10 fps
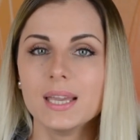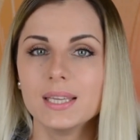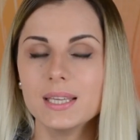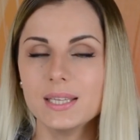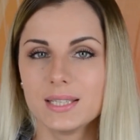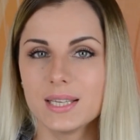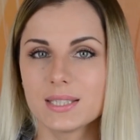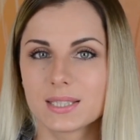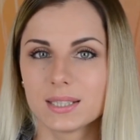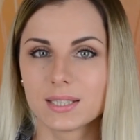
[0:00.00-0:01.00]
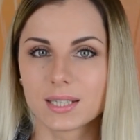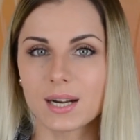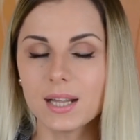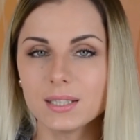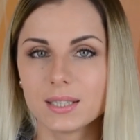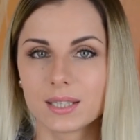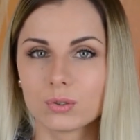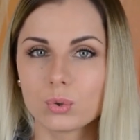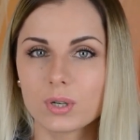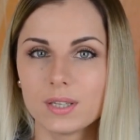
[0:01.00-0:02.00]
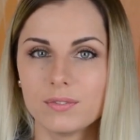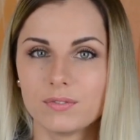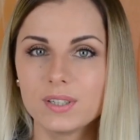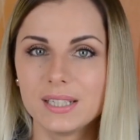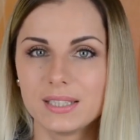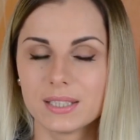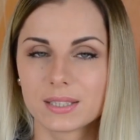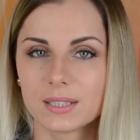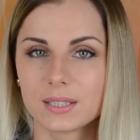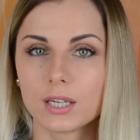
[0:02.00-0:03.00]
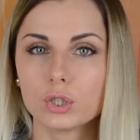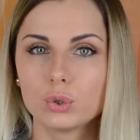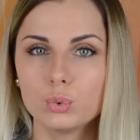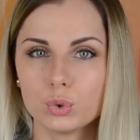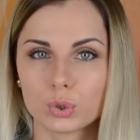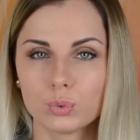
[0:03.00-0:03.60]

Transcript: И есть краны, которые выглядят как душ,